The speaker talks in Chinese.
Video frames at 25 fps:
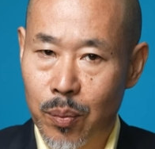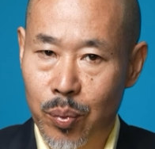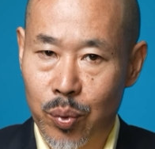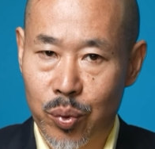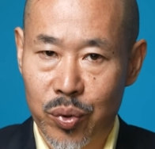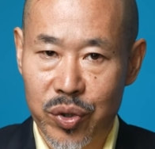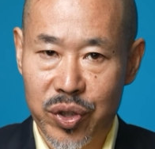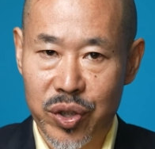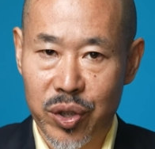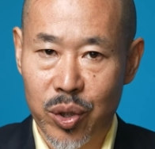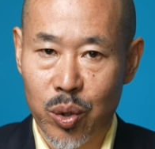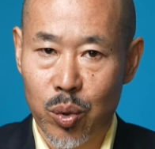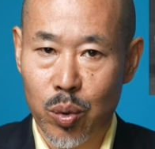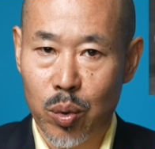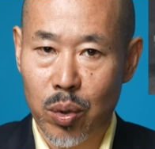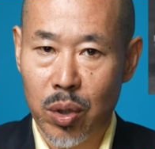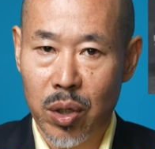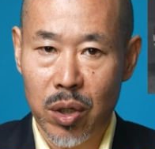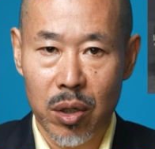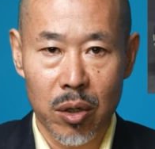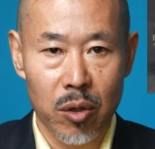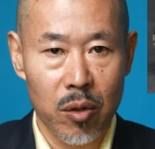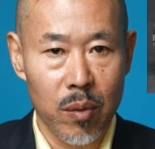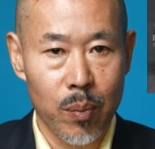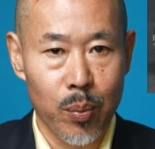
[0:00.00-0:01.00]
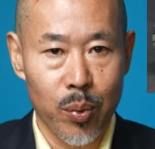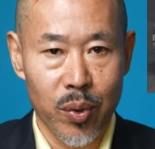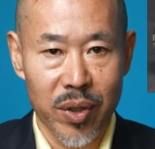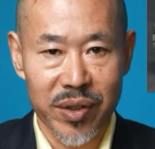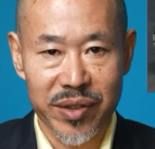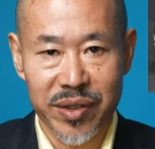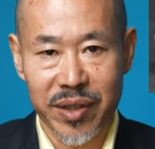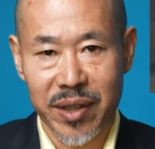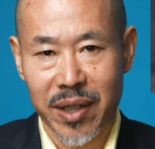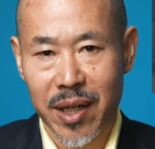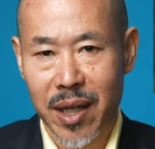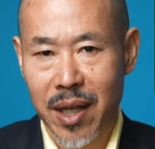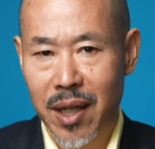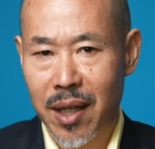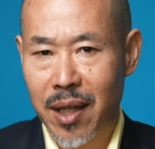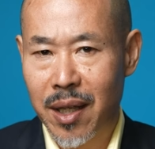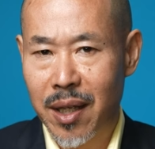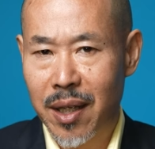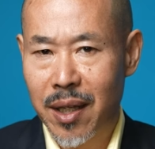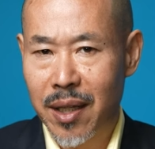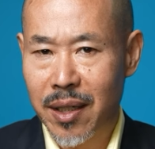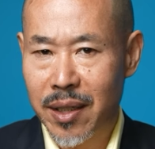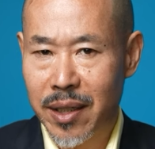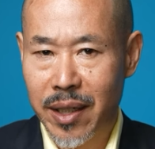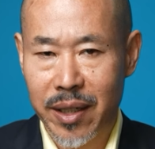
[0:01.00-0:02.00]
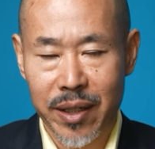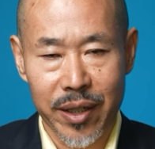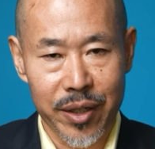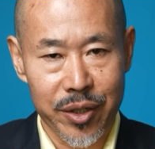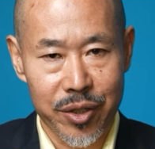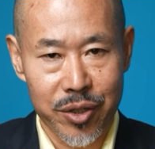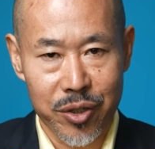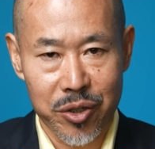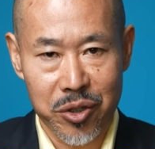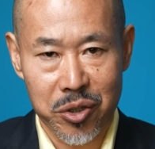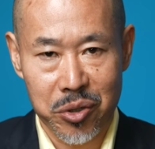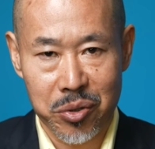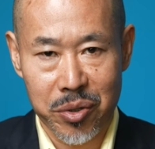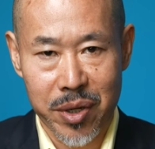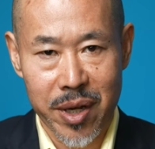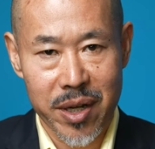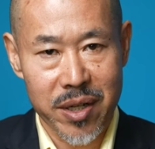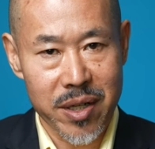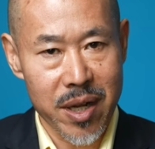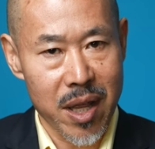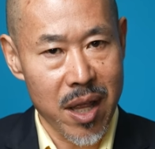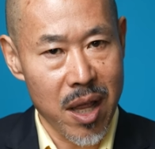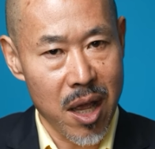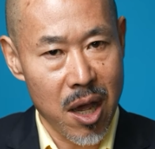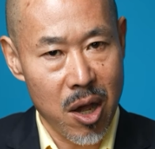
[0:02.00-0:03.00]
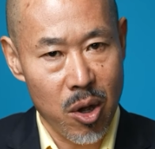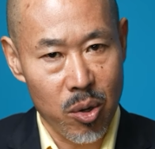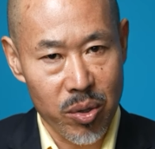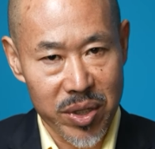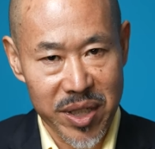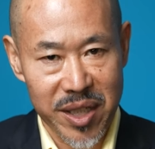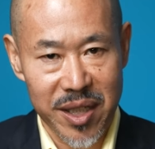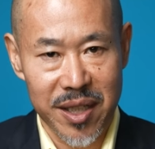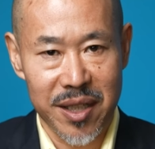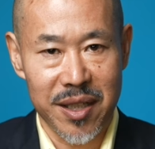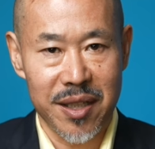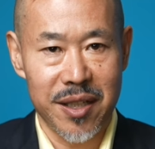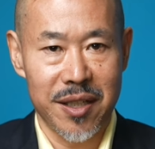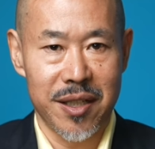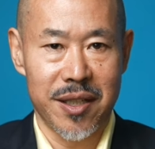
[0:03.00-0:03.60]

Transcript: 不是公猴脖子难，也得是雪山奥义。